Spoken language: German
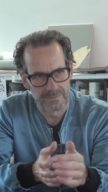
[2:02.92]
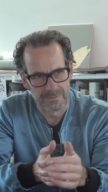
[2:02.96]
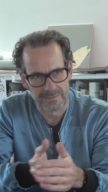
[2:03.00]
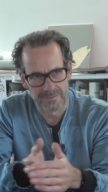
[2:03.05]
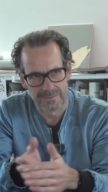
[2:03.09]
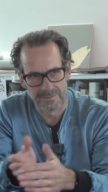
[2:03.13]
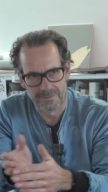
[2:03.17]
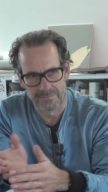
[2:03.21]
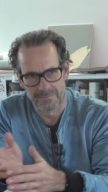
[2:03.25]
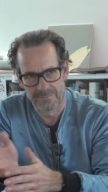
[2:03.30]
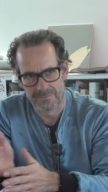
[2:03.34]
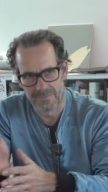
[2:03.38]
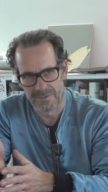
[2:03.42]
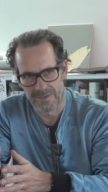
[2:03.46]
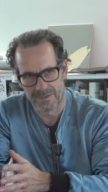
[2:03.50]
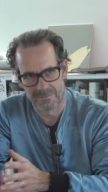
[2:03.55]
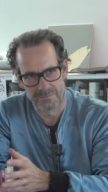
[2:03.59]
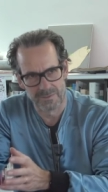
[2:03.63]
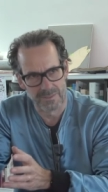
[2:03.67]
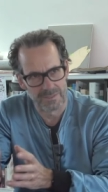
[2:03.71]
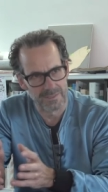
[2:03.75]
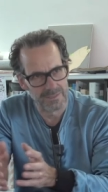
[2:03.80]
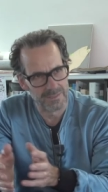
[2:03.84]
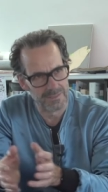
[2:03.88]
ähm,
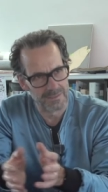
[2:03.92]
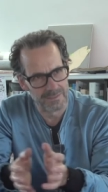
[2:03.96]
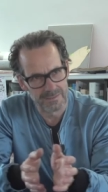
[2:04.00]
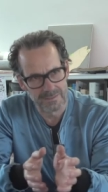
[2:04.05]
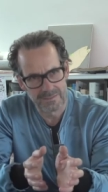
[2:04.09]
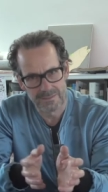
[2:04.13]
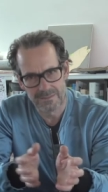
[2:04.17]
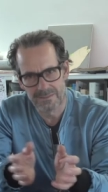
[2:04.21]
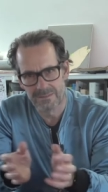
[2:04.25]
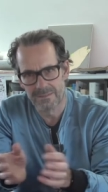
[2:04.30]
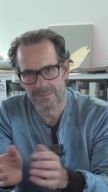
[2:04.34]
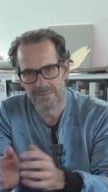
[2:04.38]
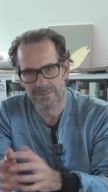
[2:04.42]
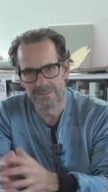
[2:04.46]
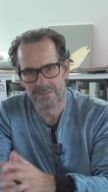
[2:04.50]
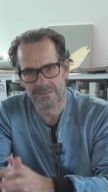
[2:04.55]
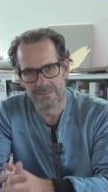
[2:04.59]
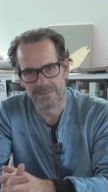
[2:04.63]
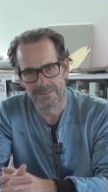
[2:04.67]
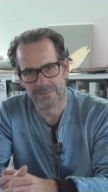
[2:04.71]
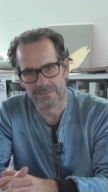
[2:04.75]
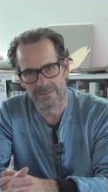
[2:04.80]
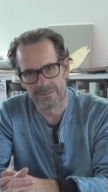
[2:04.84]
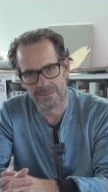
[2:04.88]
navigiert
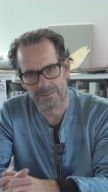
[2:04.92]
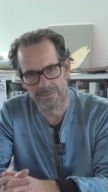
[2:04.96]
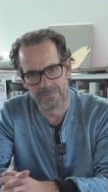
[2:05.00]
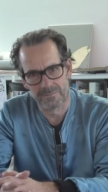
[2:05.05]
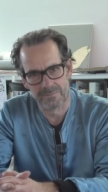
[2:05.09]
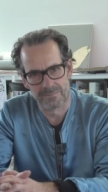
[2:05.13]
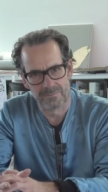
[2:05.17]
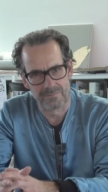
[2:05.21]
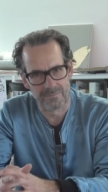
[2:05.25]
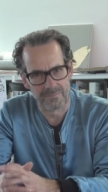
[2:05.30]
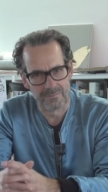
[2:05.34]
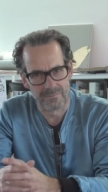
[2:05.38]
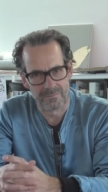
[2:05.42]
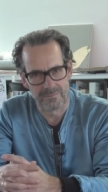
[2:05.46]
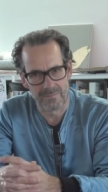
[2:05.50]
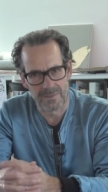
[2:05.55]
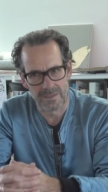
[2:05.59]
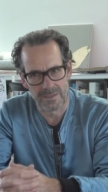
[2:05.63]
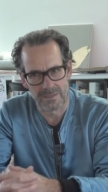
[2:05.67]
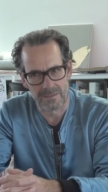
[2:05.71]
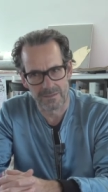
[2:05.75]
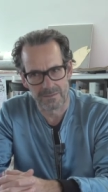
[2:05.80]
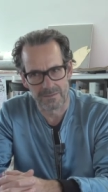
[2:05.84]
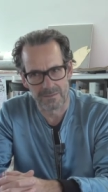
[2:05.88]
ähm,
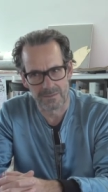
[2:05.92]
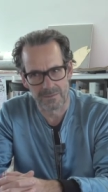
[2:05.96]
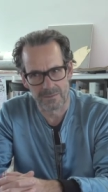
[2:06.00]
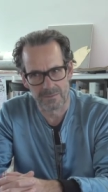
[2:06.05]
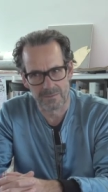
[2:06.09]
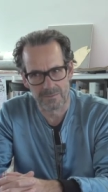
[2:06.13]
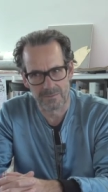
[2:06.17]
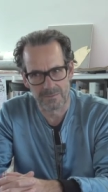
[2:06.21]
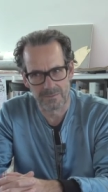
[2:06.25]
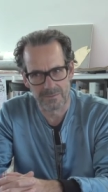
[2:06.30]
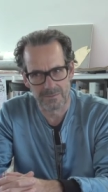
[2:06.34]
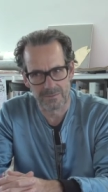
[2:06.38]
äh,